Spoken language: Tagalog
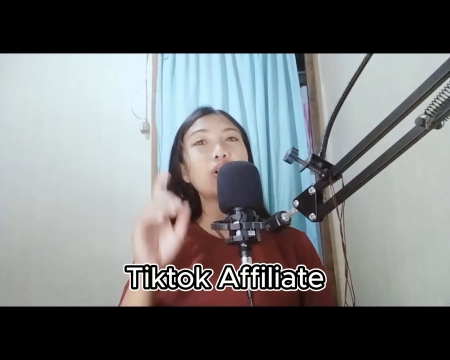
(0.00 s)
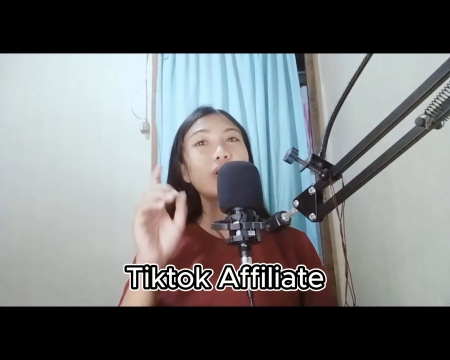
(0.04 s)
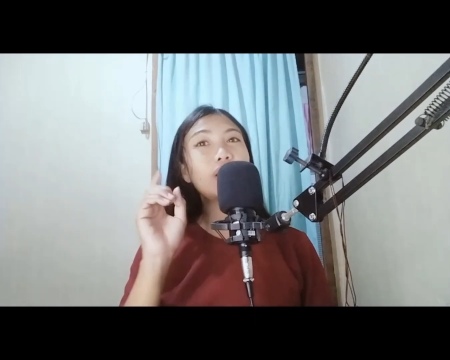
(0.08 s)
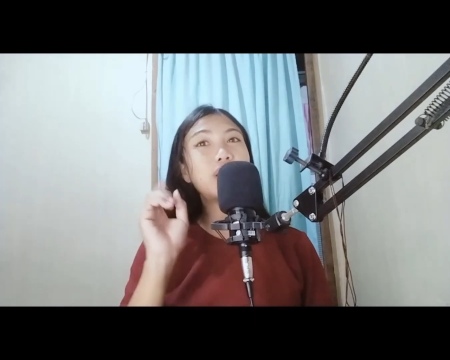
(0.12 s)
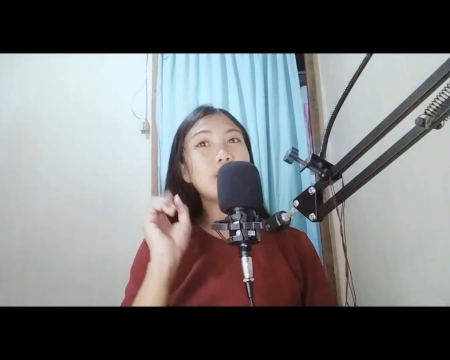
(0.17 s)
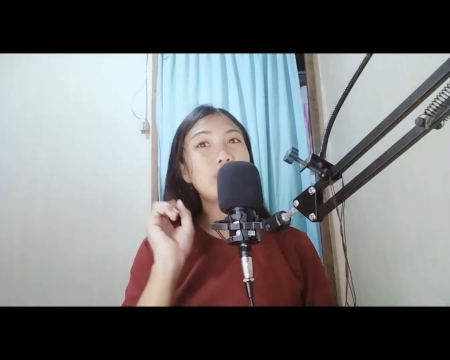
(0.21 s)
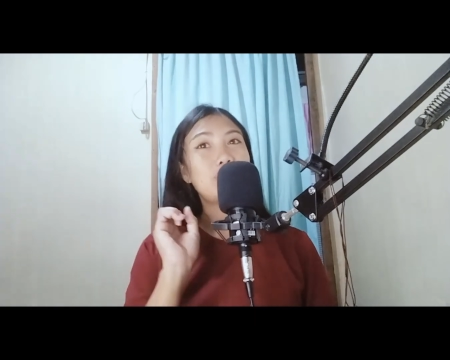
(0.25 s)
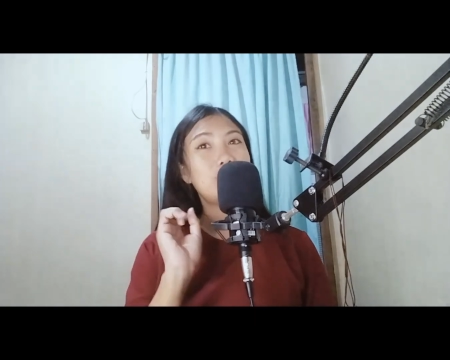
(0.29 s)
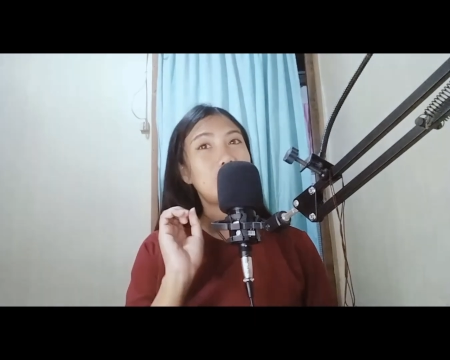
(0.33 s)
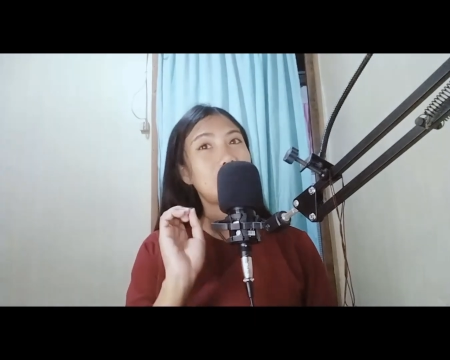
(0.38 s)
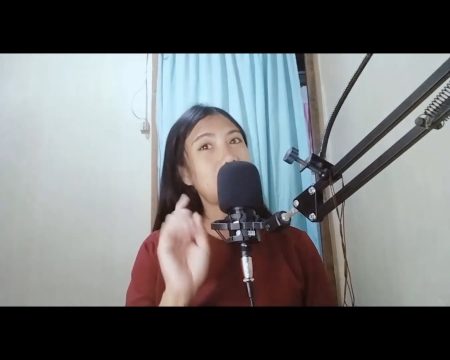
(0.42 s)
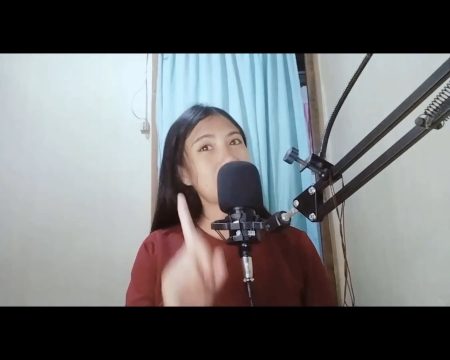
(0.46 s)

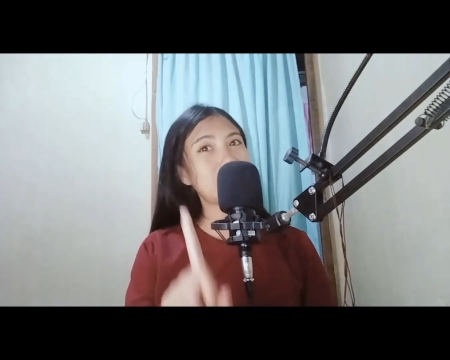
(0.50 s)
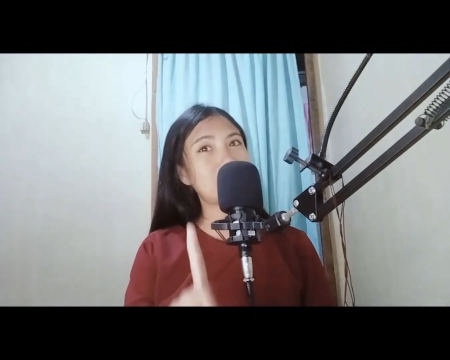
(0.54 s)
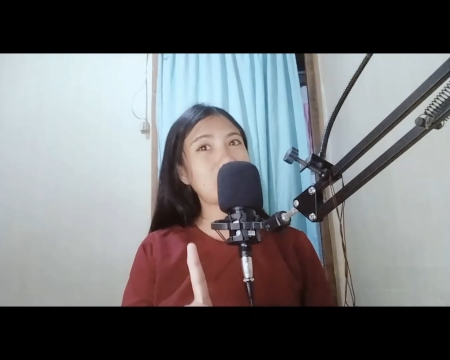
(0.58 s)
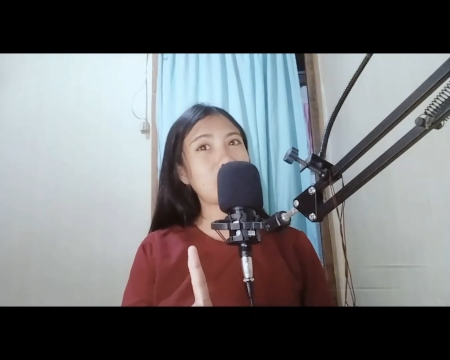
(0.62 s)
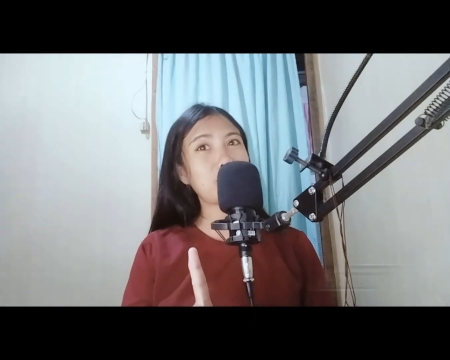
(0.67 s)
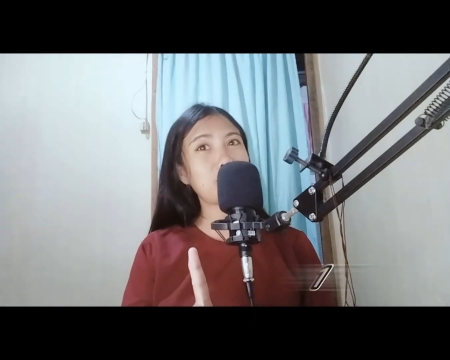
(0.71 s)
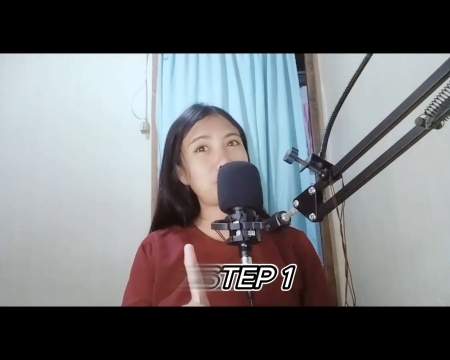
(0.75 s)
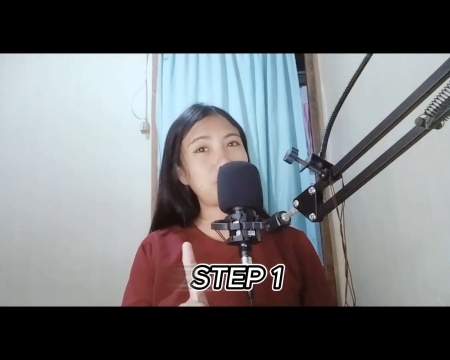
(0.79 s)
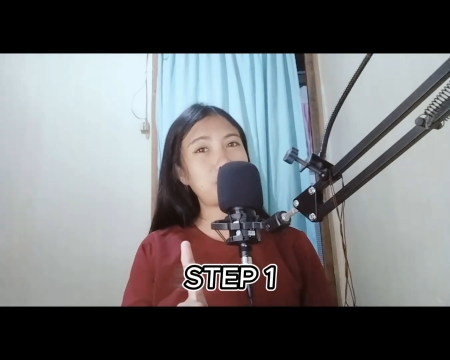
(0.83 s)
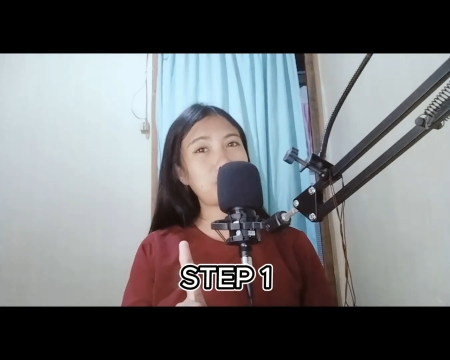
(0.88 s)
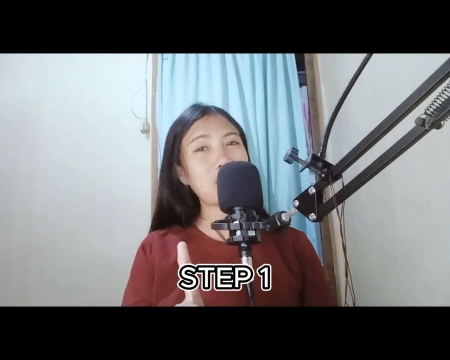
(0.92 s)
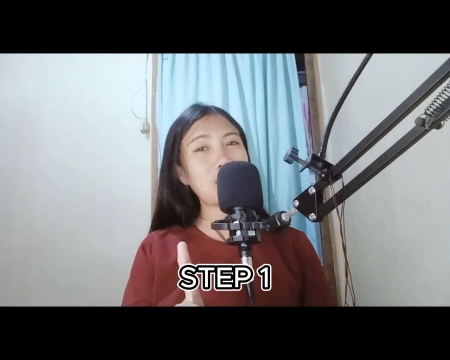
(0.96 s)
Okay, ito na ang
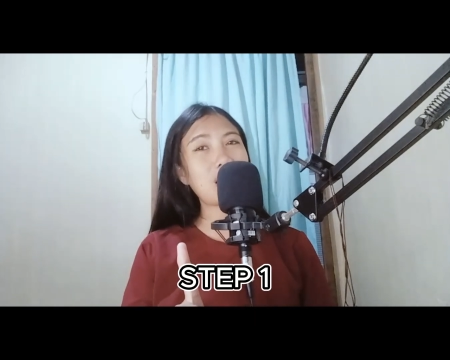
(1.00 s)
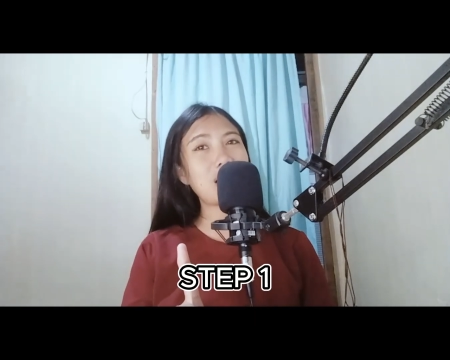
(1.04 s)
step